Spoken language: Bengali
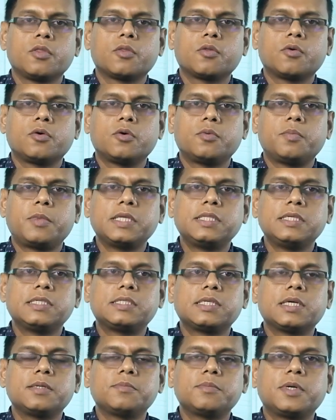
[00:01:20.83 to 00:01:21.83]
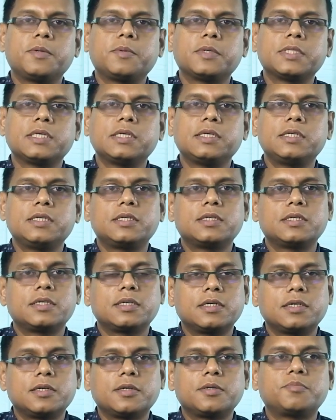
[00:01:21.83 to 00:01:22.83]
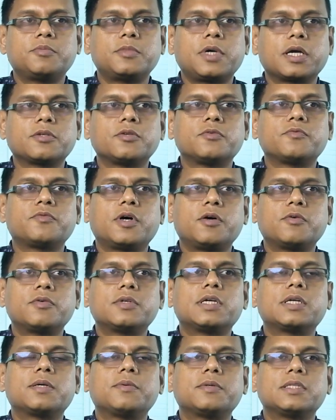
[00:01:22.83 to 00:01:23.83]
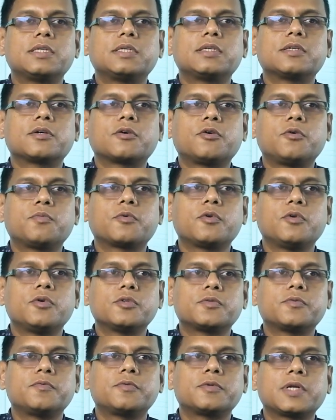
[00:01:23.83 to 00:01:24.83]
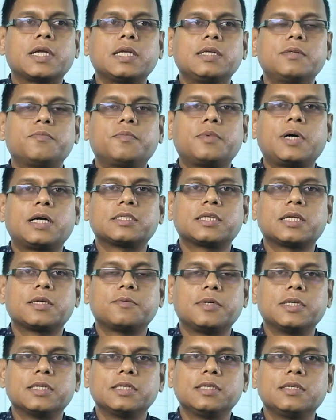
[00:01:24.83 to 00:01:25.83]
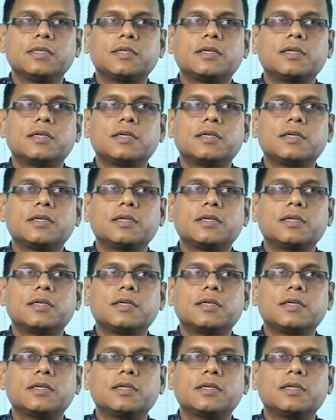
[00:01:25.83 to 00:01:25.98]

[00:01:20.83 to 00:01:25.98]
তো বাই দিস টাইম আমাদের একজন ফাউন্ডার আমাদের খুব ক্লোজ ফ্রেন্ড বাসার ভাই